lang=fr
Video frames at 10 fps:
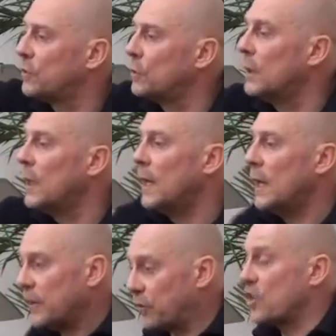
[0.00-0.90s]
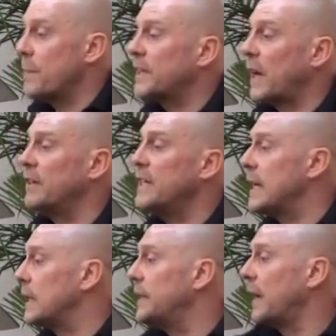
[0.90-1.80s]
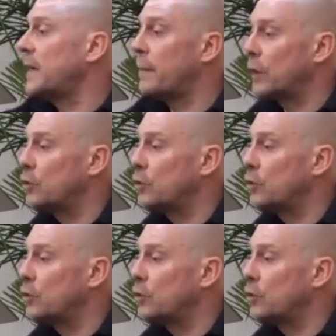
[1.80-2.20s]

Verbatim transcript: eux, sans jamais travailler avec les dernières marques